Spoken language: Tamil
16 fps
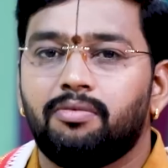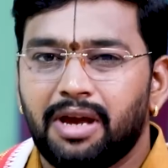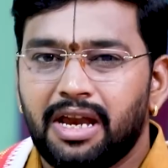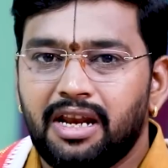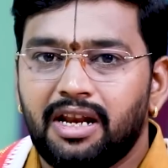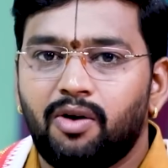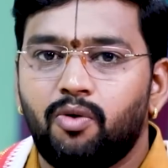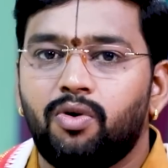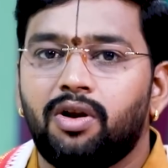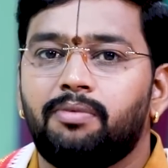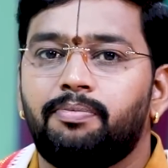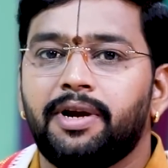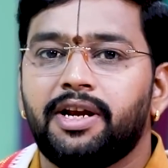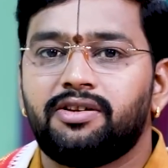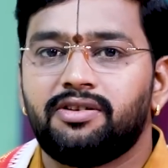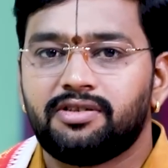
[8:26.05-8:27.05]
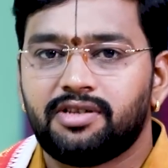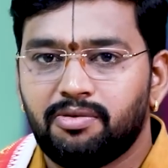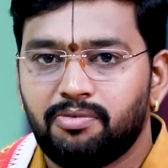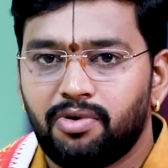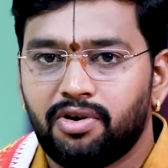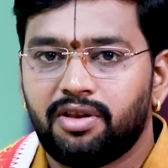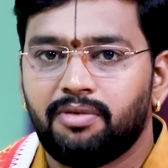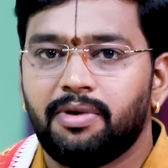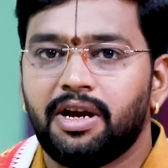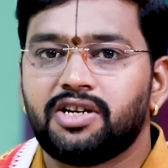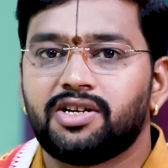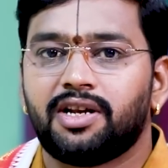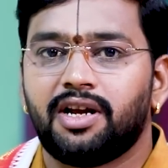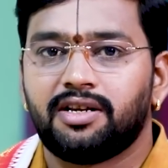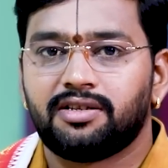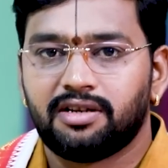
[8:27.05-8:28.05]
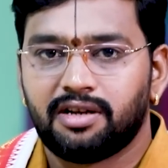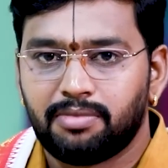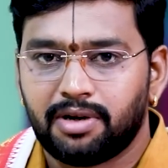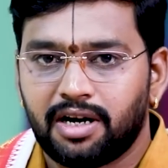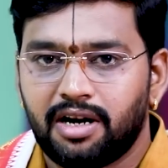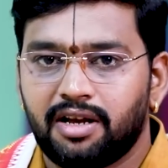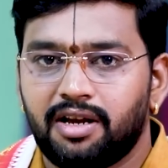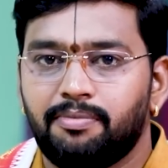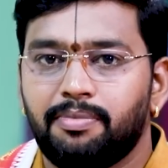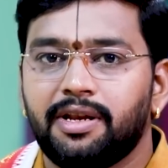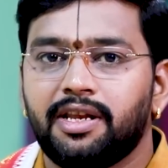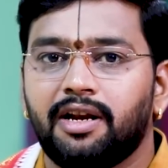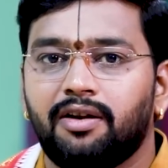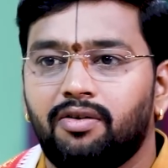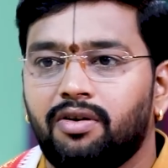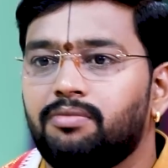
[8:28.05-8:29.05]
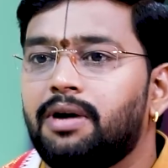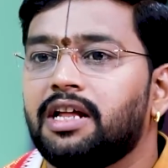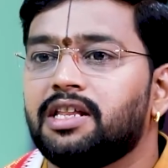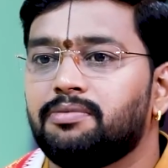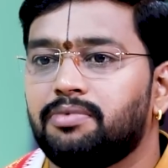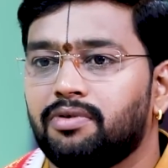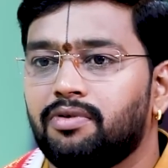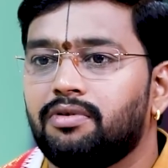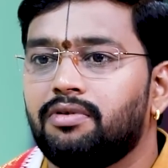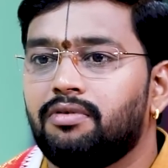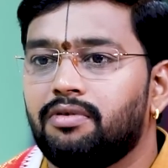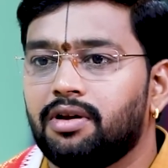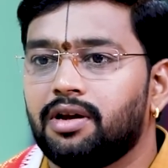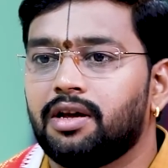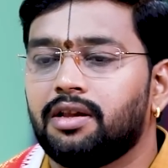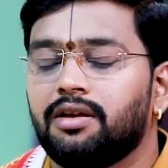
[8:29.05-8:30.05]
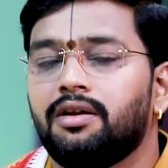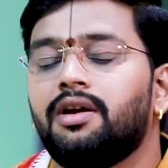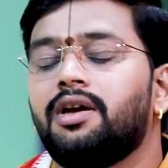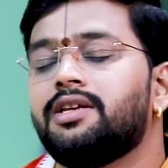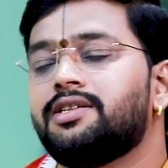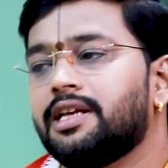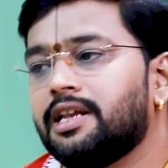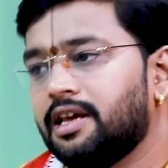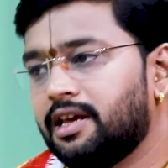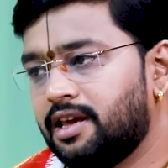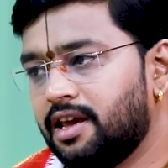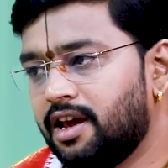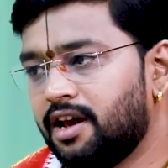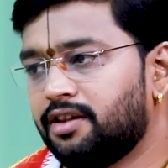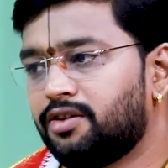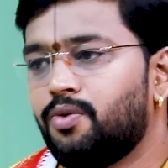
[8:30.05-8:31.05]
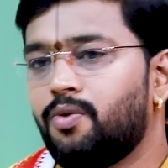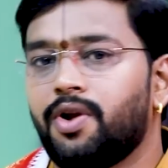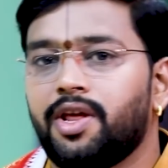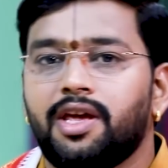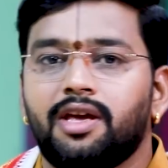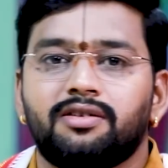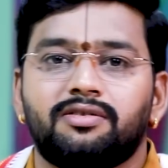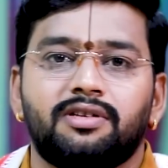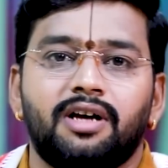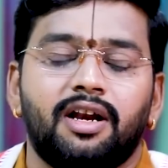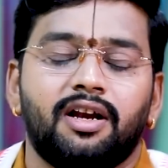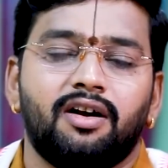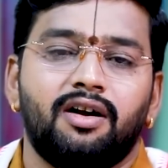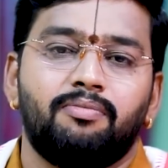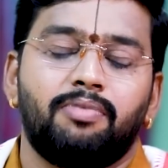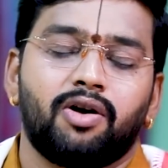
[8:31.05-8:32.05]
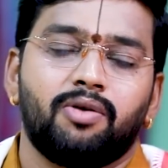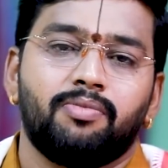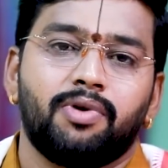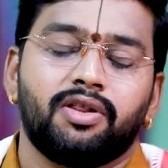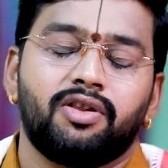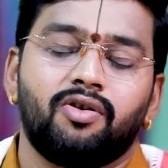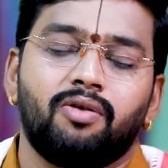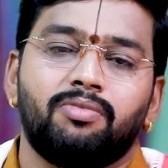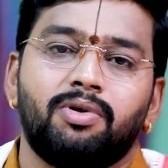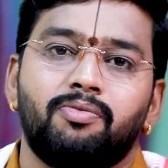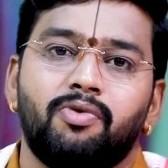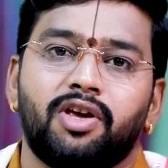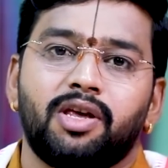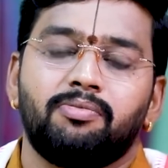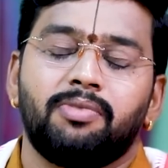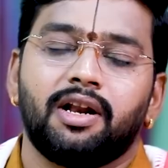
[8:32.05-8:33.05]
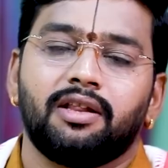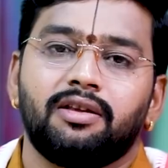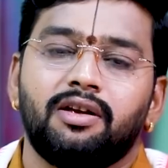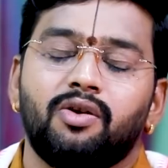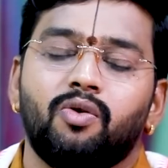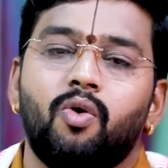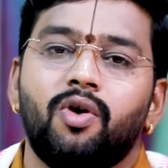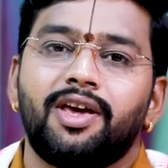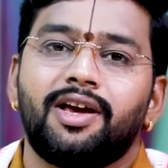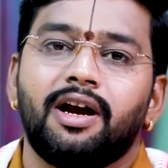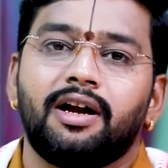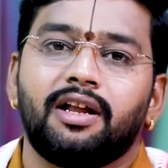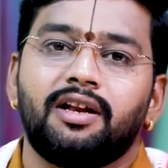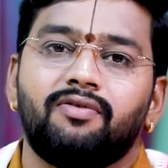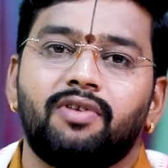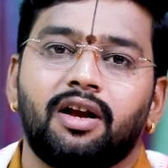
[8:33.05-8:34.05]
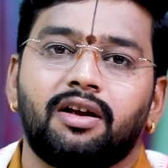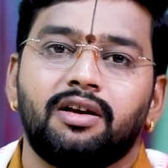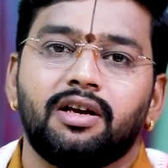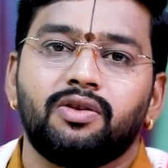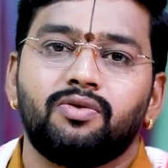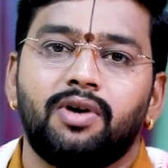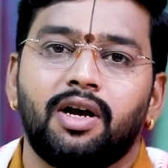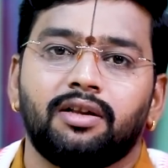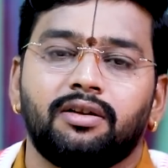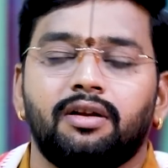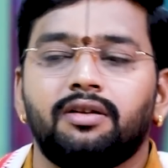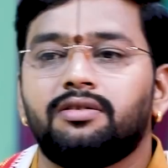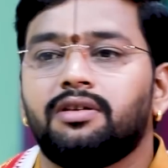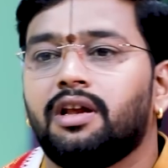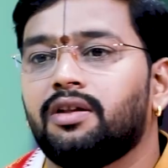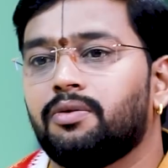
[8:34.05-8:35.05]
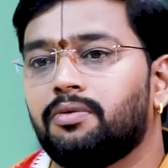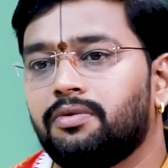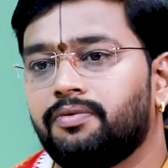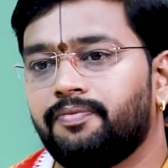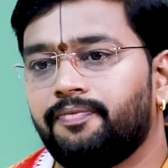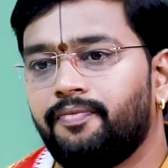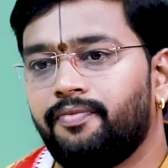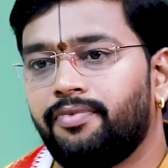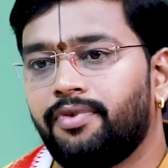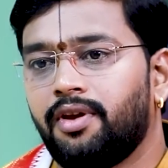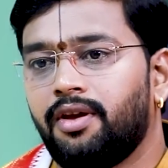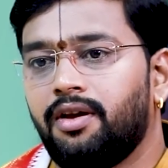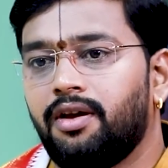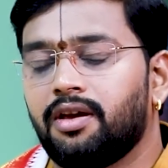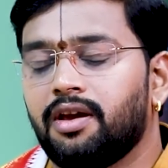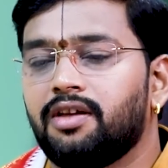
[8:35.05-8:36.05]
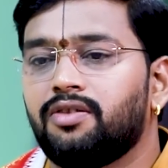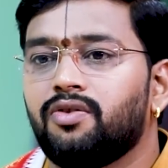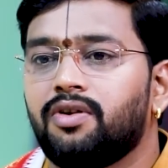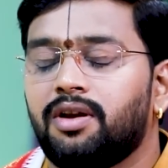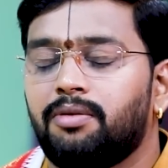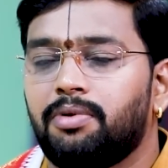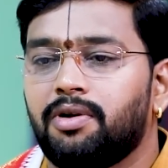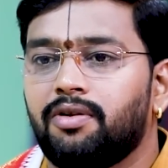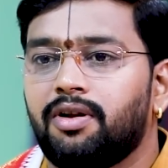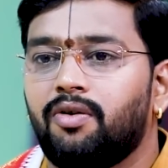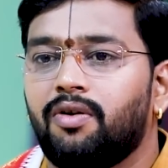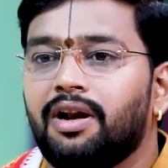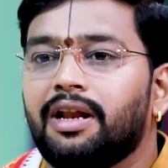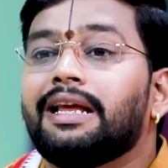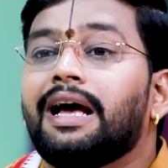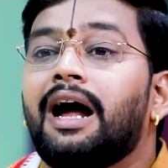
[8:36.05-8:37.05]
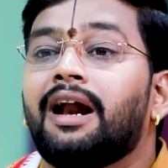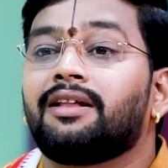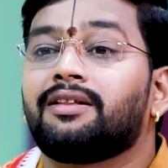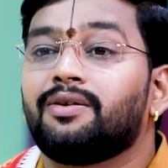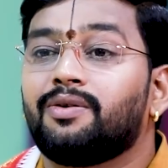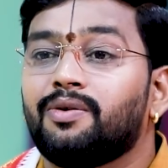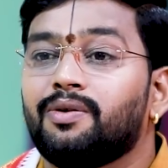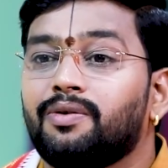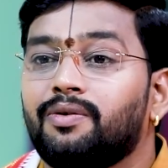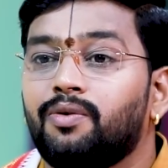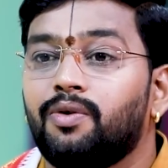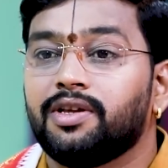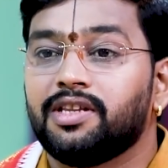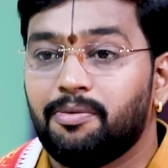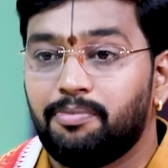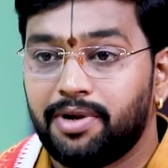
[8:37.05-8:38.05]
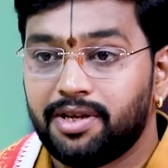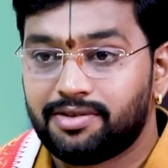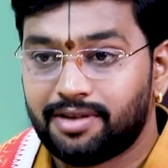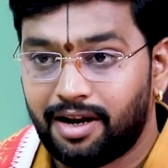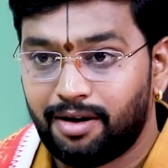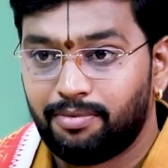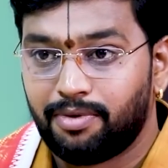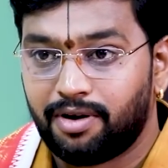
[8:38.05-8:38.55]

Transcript: ஸோ மெயினாக உடற்பயிற்சி செய்யும் பொழுது மேஷராசி நண்பர்களுக்கு பெரிய அளவுக்கு பாதிப்புகள் ஒன்றும் கொடுக்காது சரி கேத்துவுடைய ஸ்தானங்கள் பார்க்கும் பொழுது ரொம்ப முக்கியமானது நோய் கடன் வழக்கு எதுவாக இருந்தாலும் தீர்ந்தோம் கேத்து என்ன பண்ணணும் உங்களுக்கு ஞானத்தை கொடுக்கும் ஓ இது எப்படி சால்வ்